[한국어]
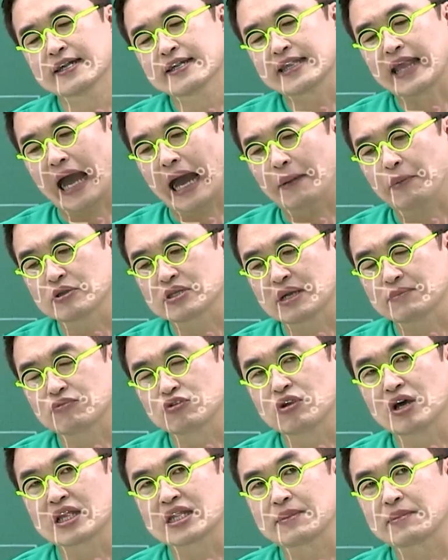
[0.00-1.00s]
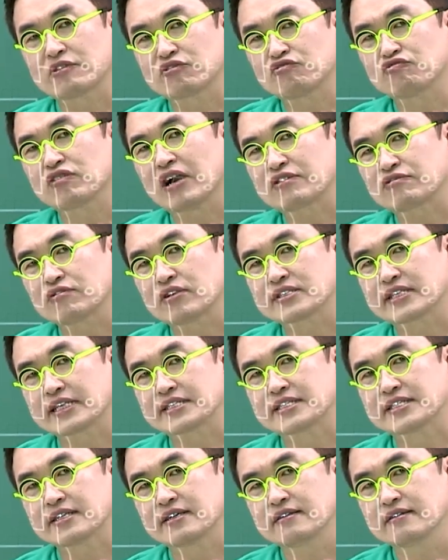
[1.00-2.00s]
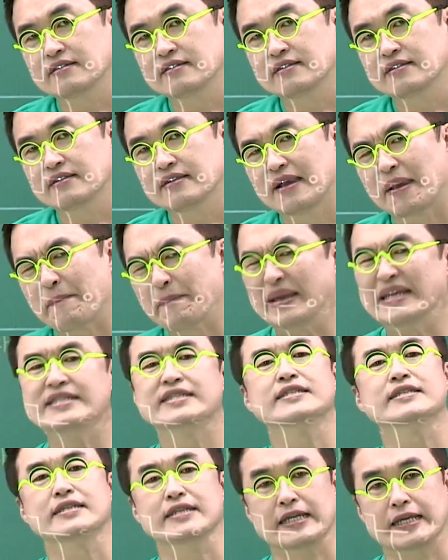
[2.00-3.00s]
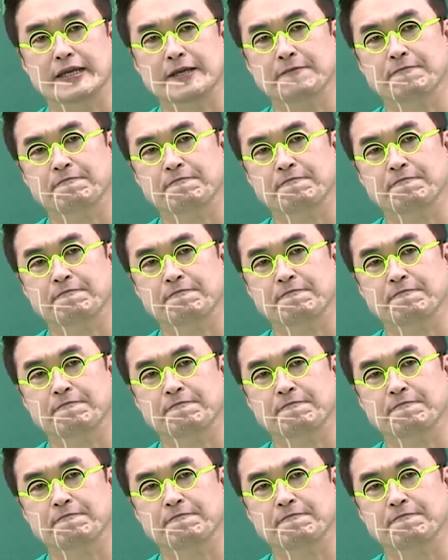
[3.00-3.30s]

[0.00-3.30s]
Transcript: 근데 아버지가 물러난 다음 누가 둘러쌌죠? 민씨들이.